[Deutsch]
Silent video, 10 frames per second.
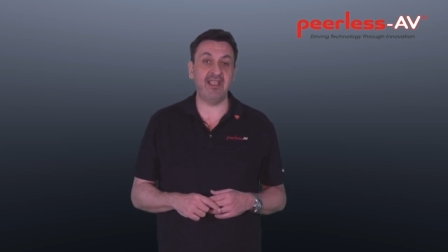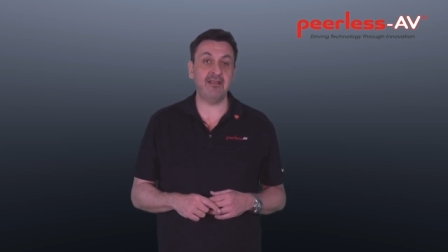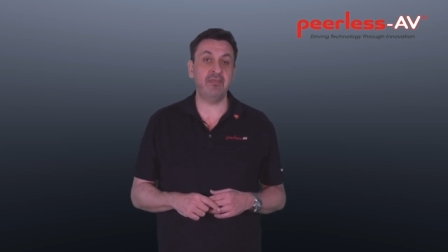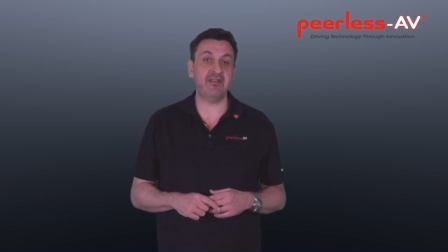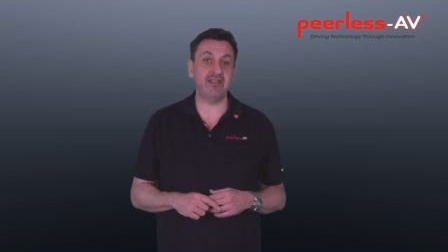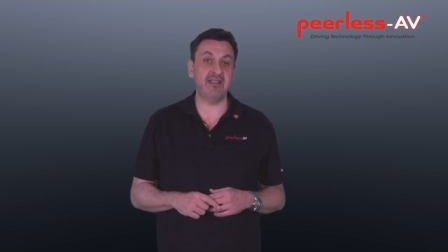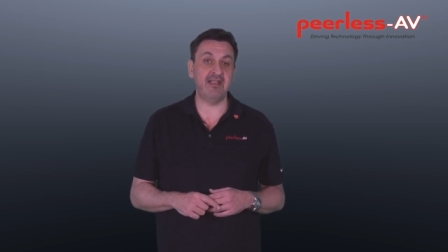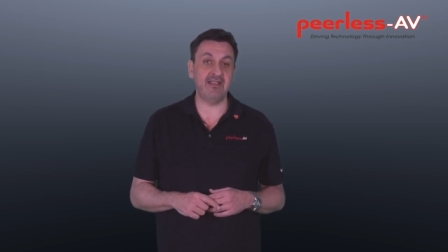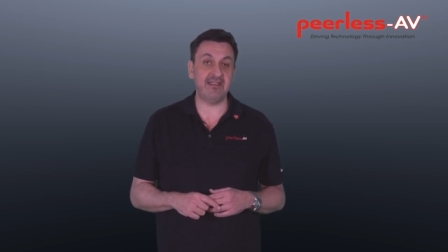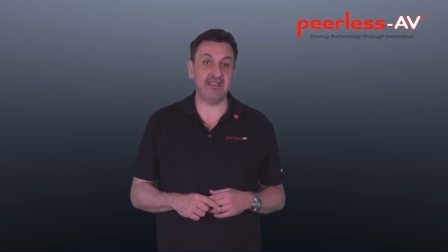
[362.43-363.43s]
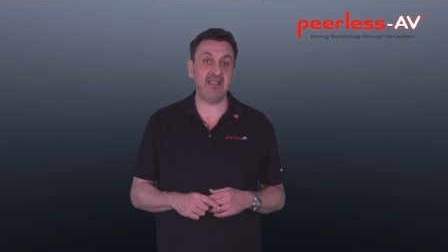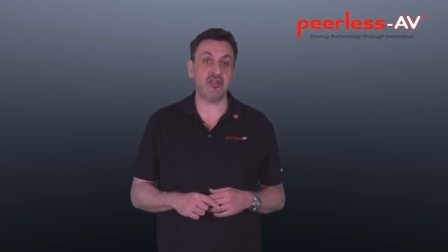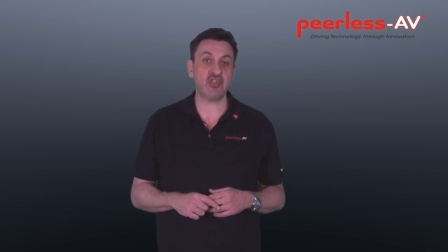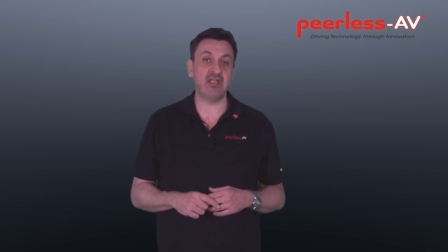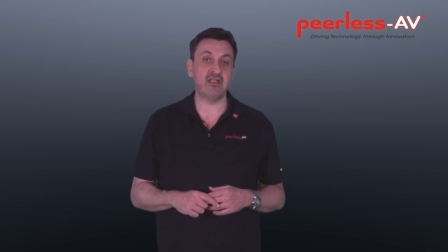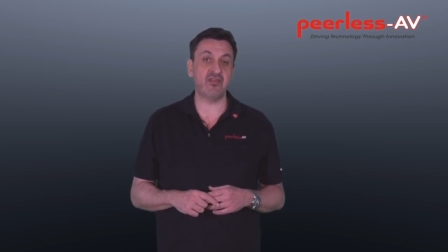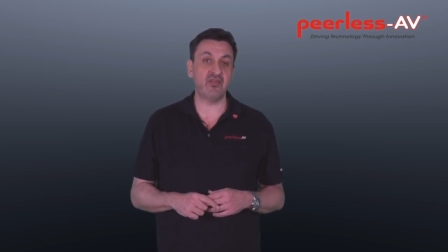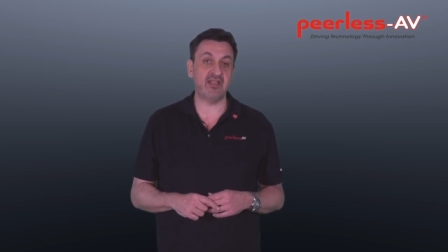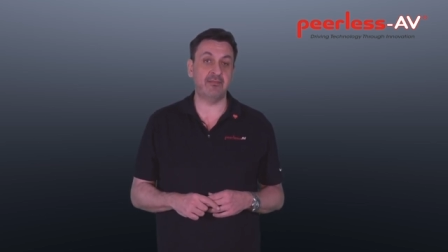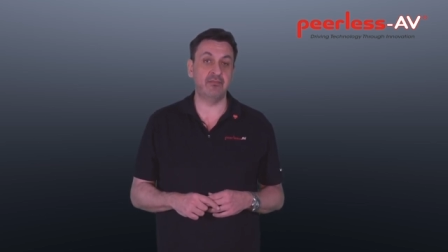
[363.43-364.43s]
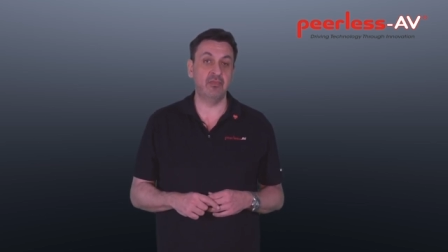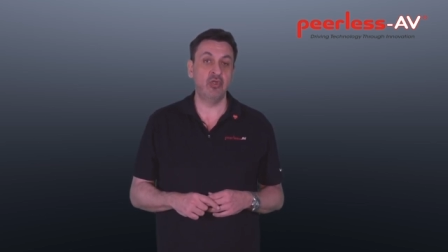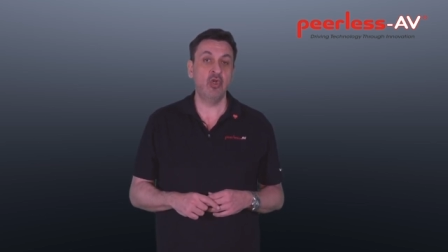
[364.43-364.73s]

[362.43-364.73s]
eng mit den LED-Herstellern zusammen.